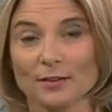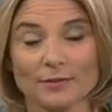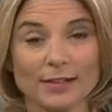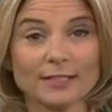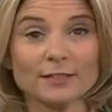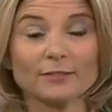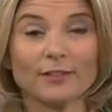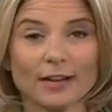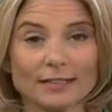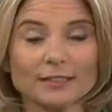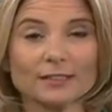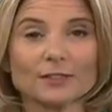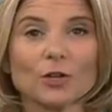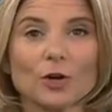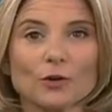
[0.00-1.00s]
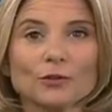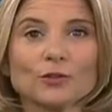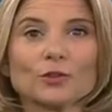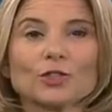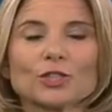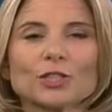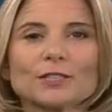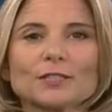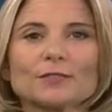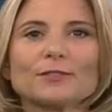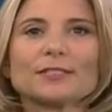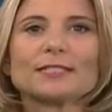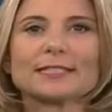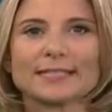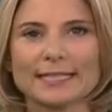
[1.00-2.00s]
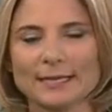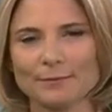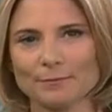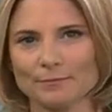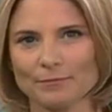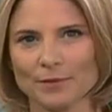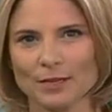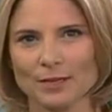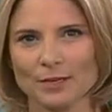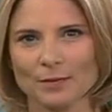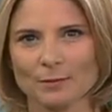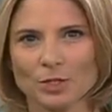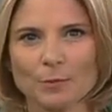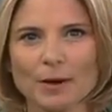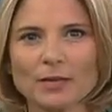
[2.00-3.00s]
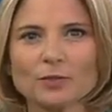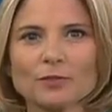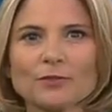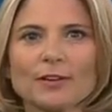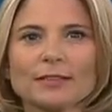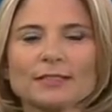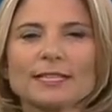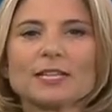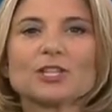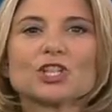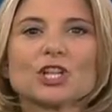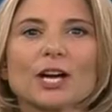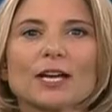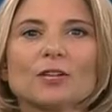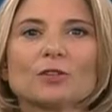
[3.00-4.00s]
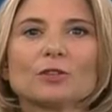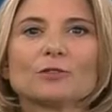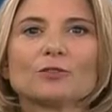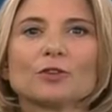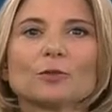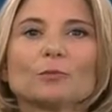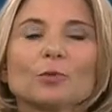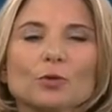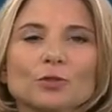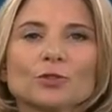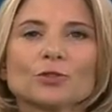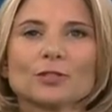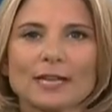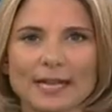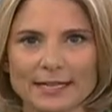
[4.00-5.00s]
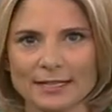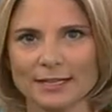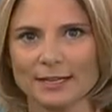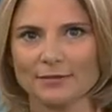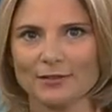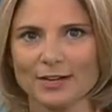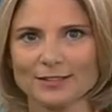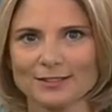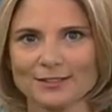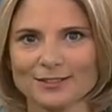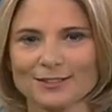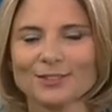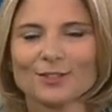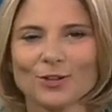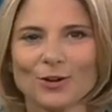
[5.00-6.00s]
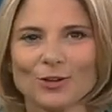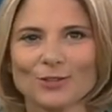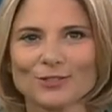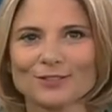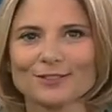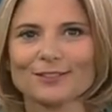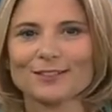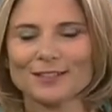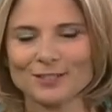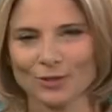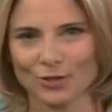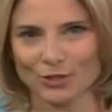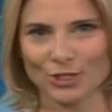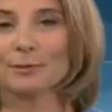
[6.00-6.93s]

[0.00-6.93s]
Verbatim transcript: Welche weiteren Öffnungsschritte wird es geben? Mit Spannung werden die Entscheidungen von Bund und Ländern erwartet. Heute in Deutschland.